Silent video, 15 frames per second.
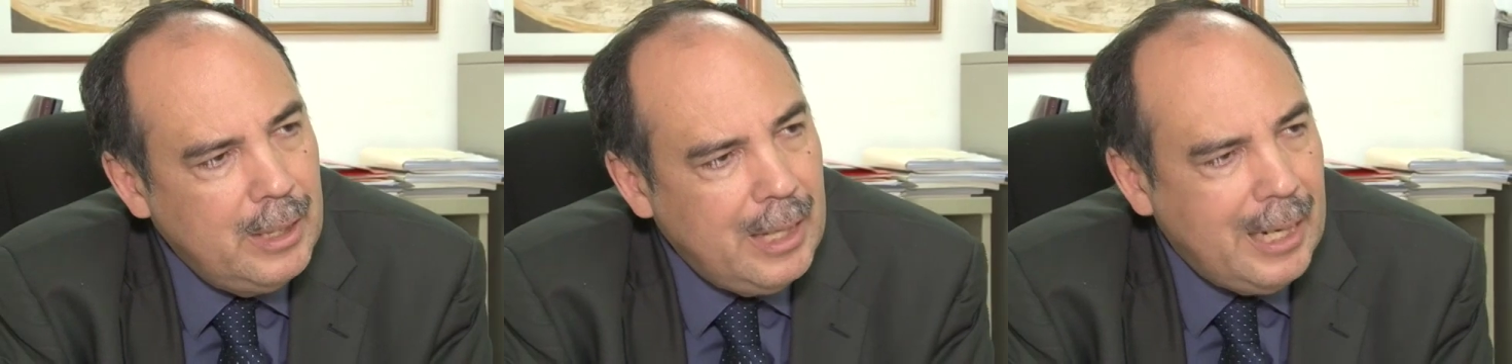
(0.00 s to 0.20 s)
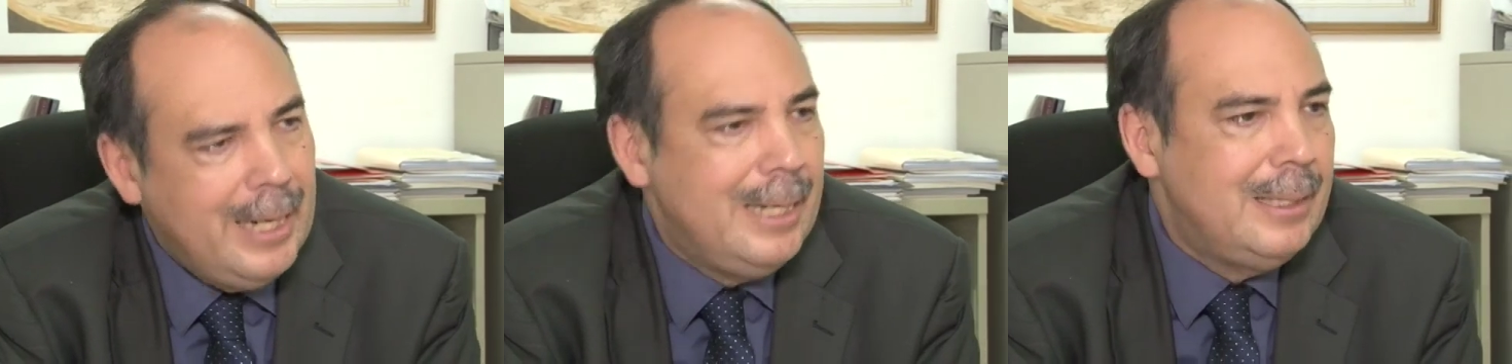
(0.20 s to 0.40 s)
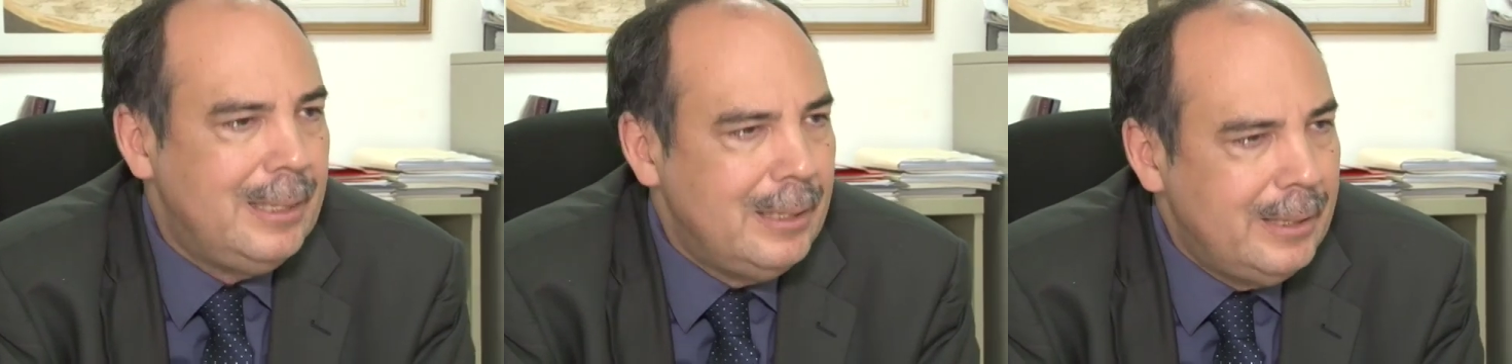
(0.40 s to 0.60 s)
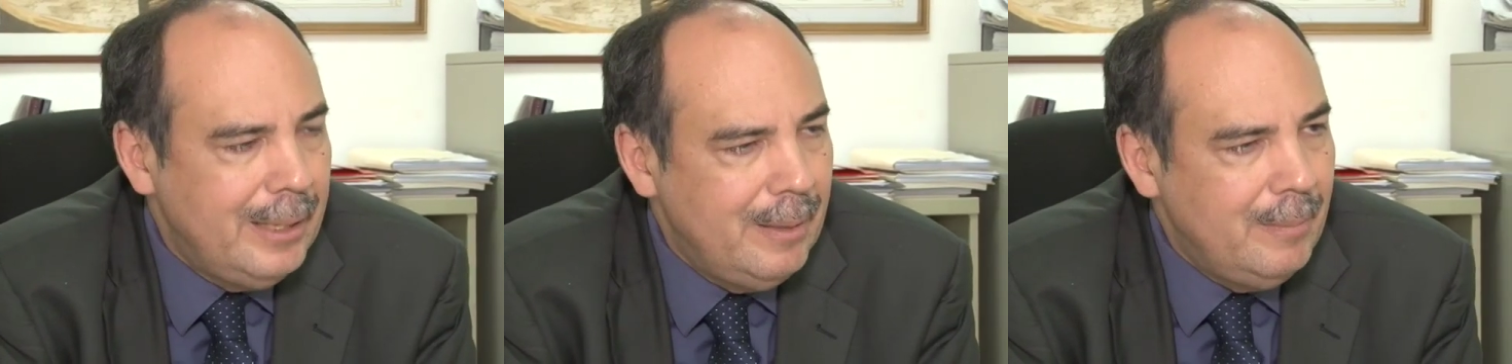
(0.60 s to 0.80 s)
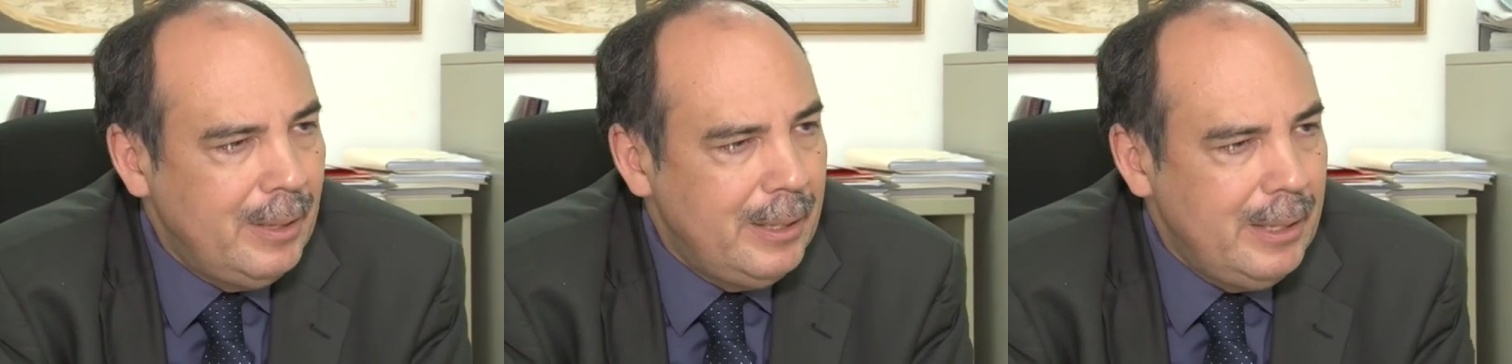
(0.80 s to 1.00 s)
a este
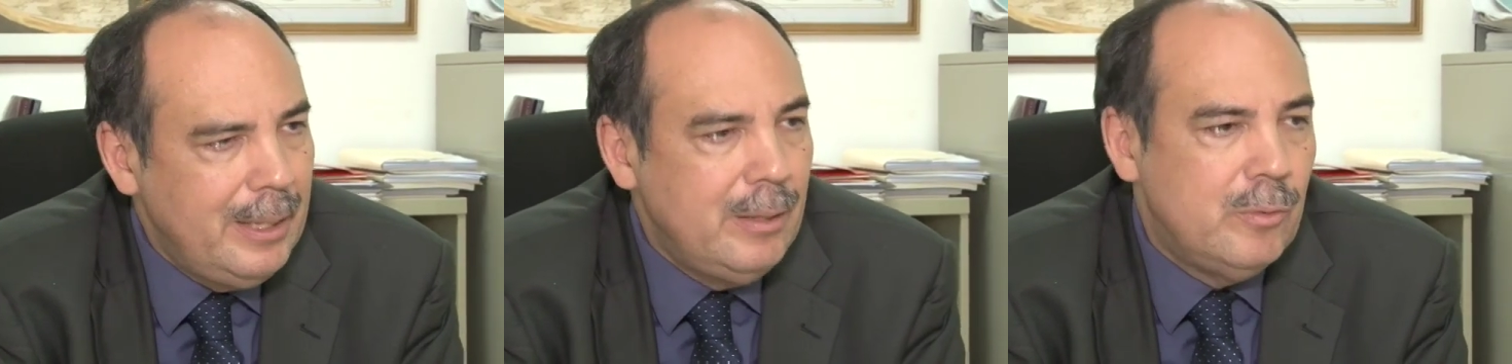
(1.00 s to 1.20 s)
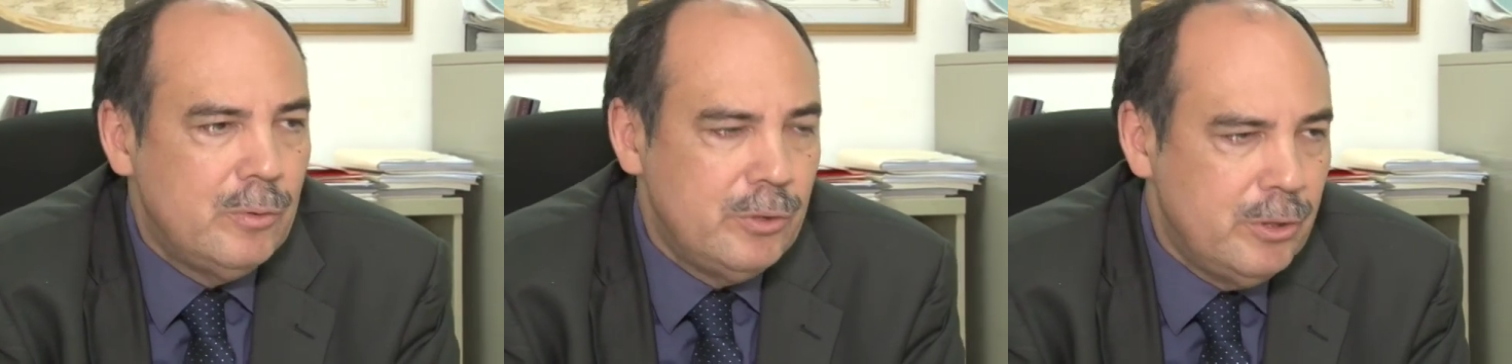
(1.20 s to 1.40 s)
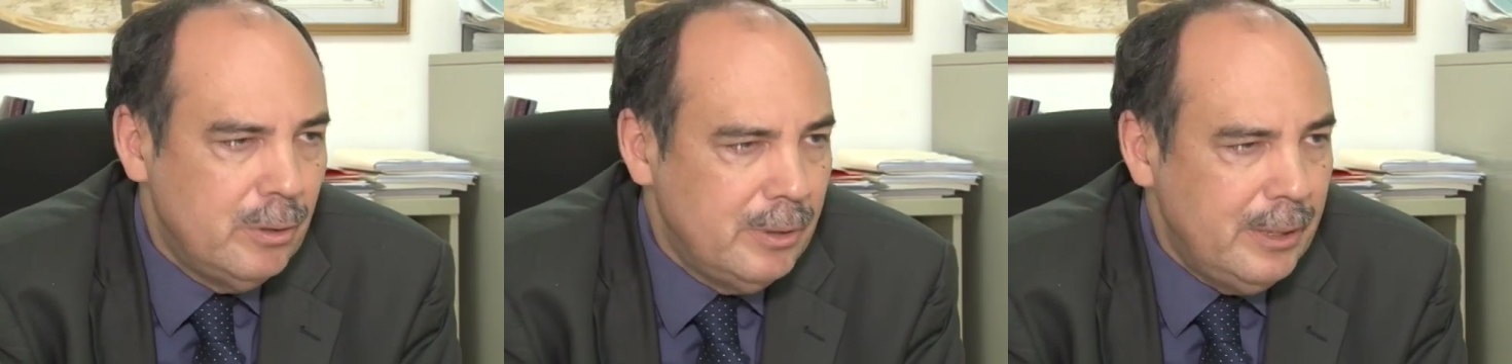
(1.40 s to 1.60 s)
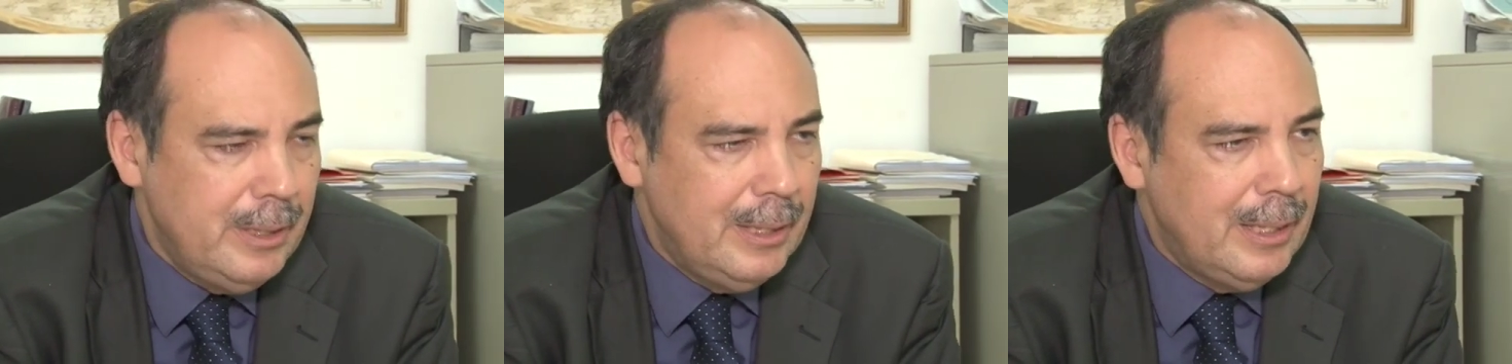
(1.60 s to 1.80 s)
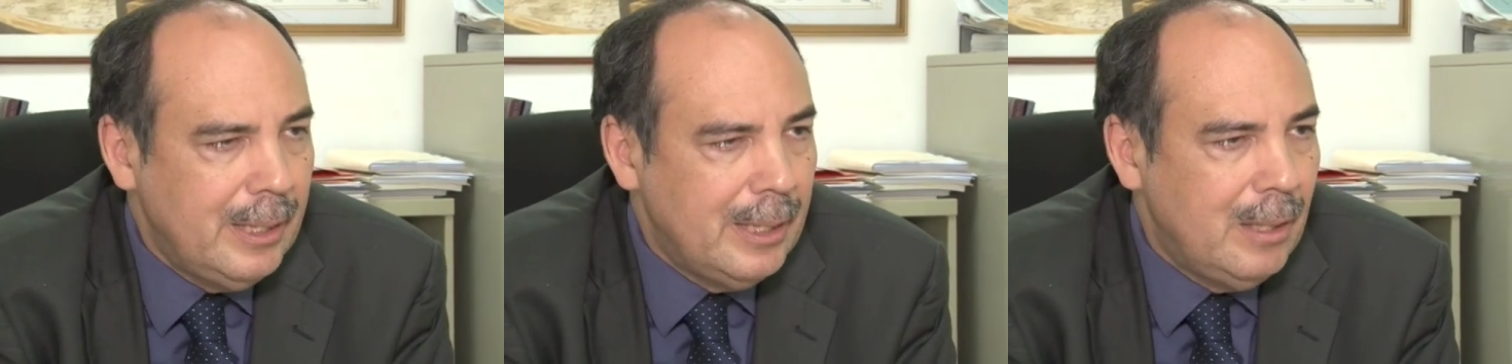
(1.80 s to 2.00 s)
tema de la incursión de
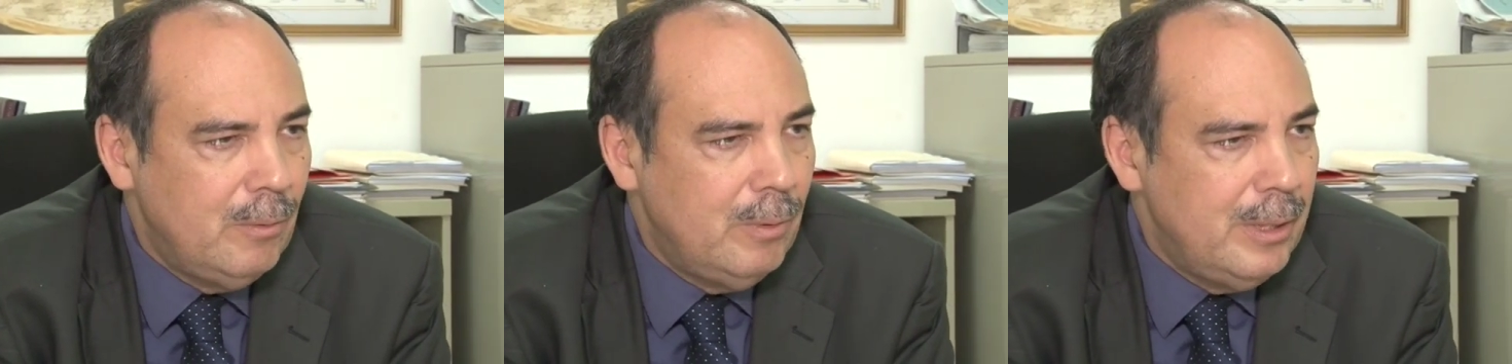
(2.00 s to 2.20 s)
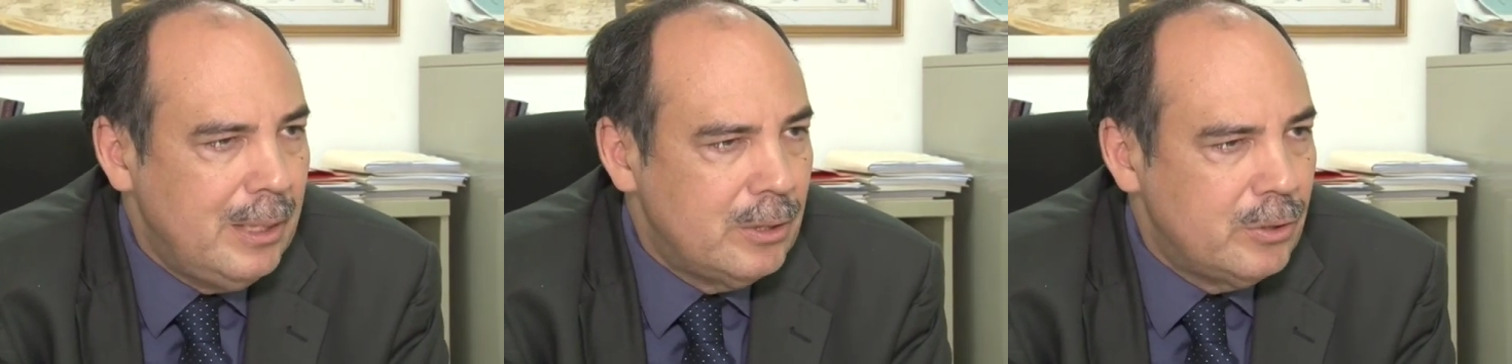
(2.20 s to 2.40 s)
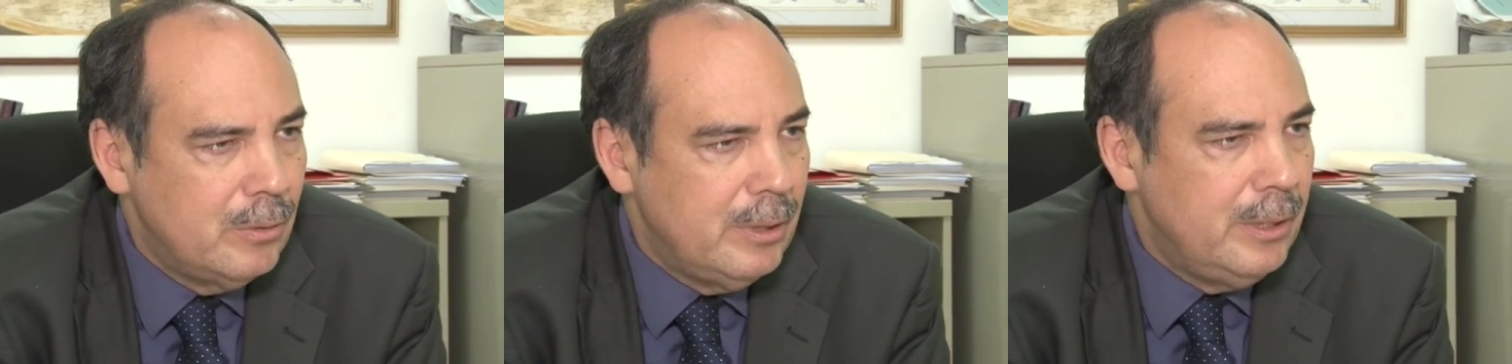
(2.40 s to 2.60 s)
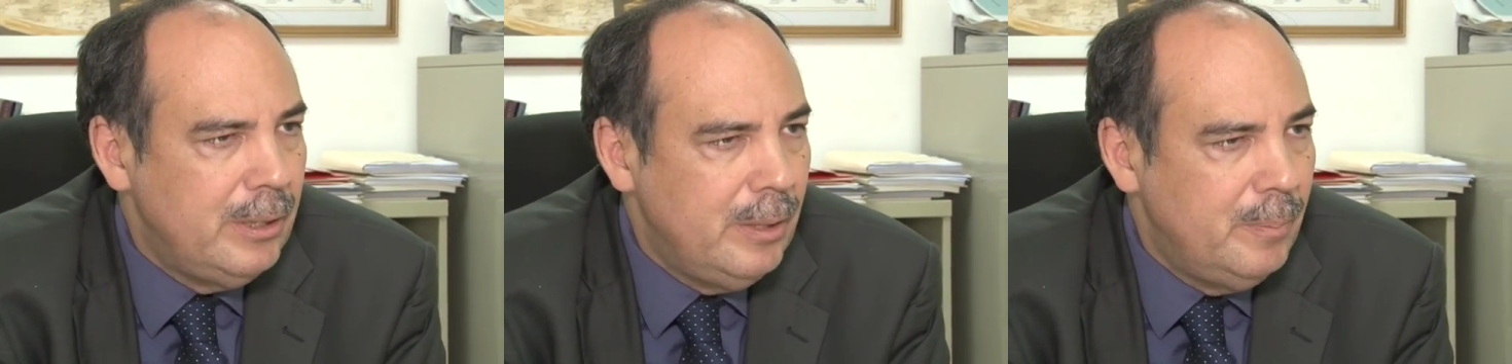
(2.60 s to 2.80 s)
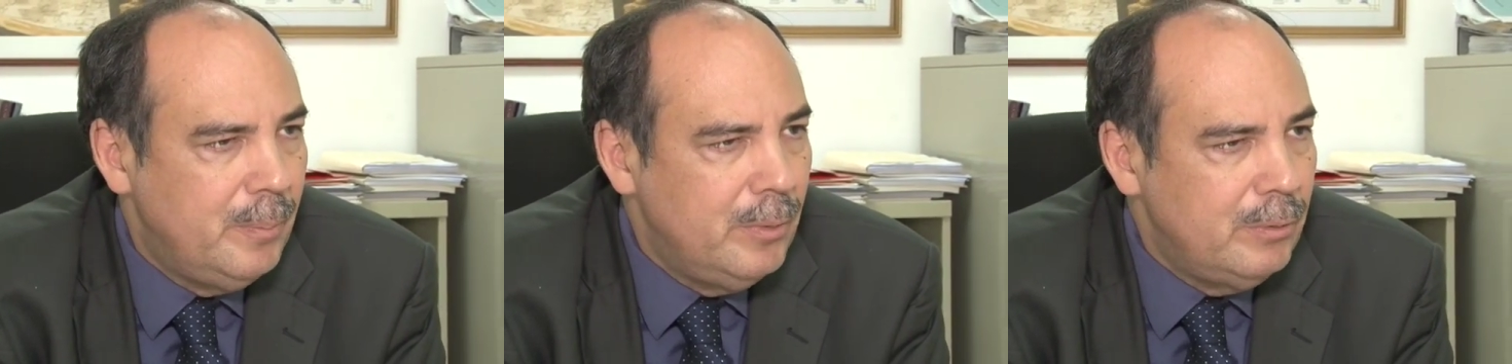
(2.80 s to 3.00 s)
Nicaragua en la zona en
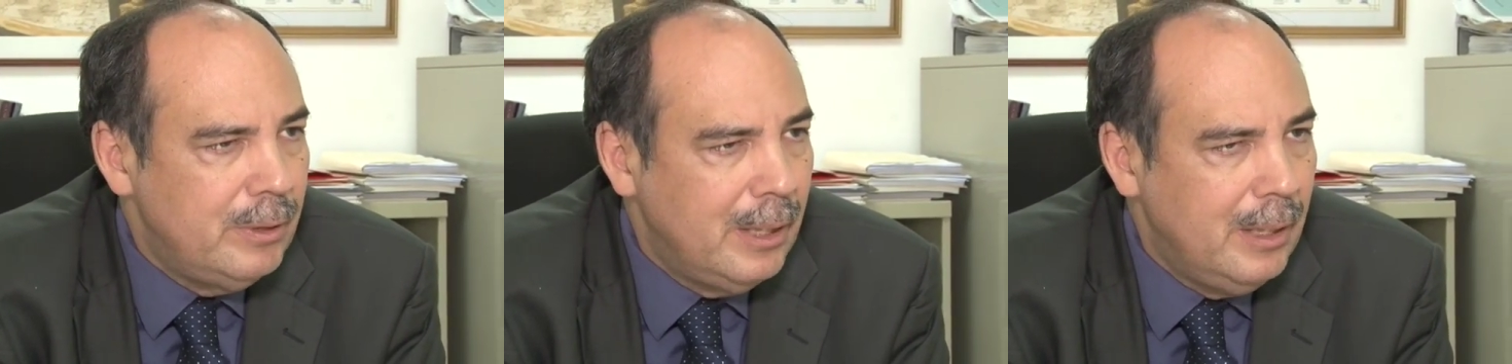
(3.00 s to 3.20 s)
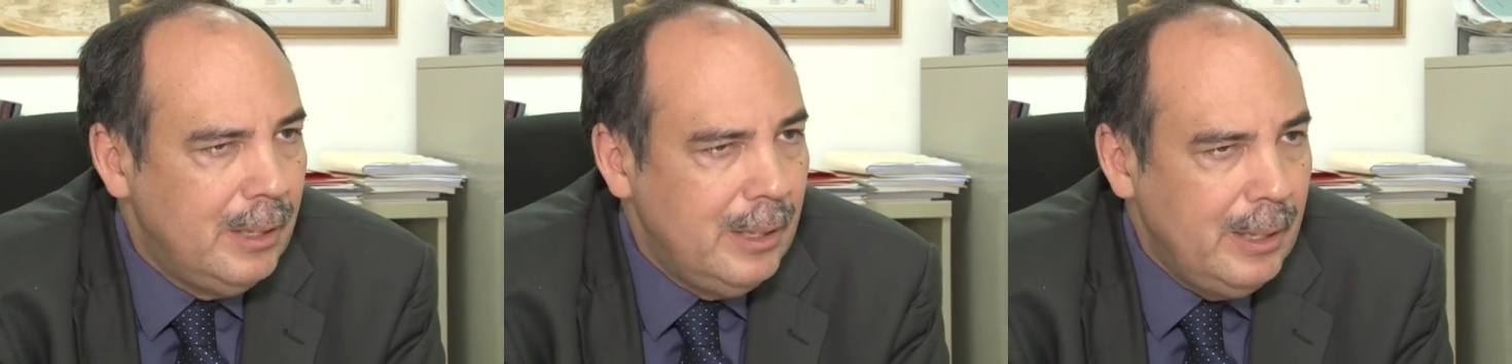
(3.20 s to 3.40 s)
disputa.